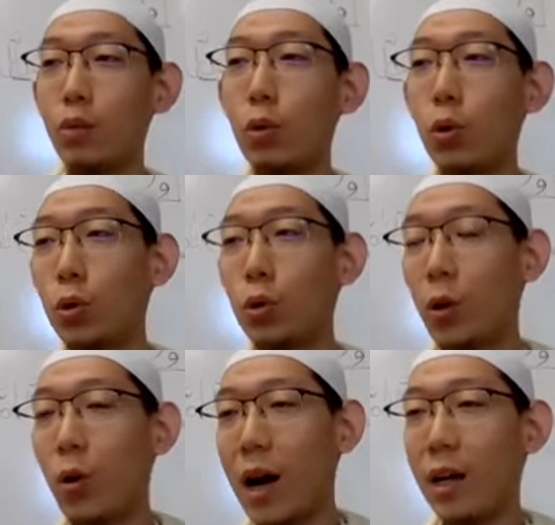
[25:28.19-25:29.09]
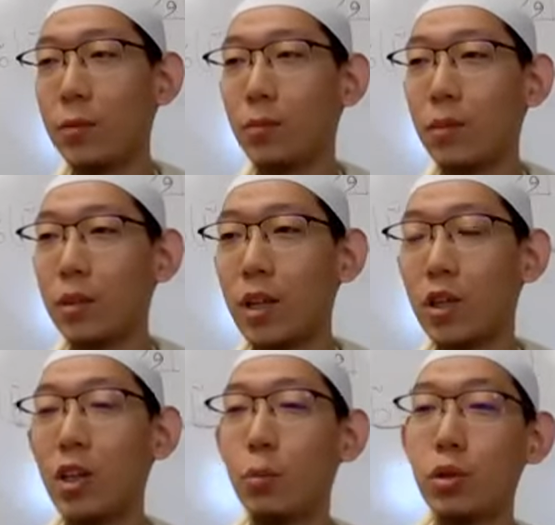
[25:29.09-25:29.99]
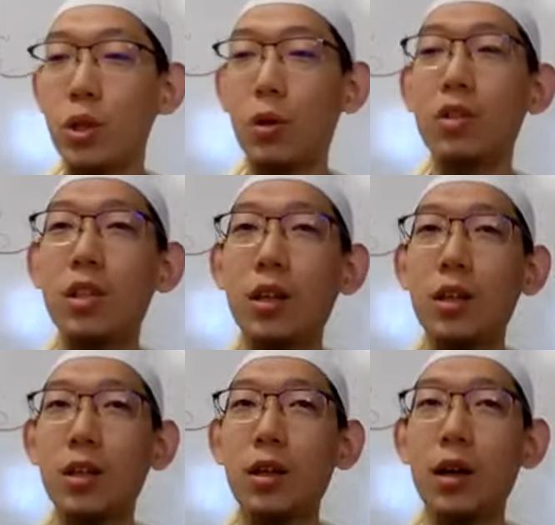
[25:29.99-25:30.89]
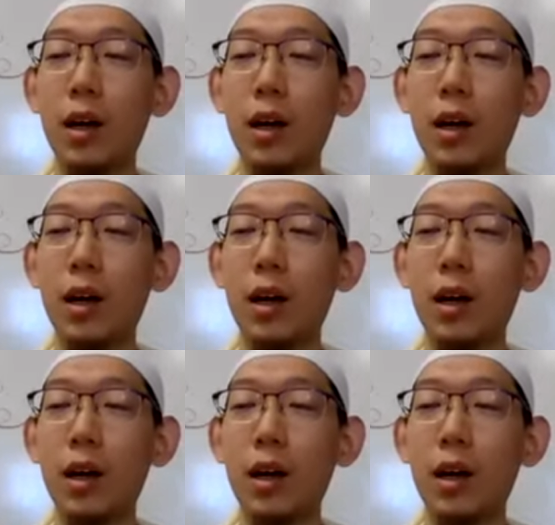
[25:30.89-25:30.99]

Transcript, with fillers: 不过多的花，但是也不小气，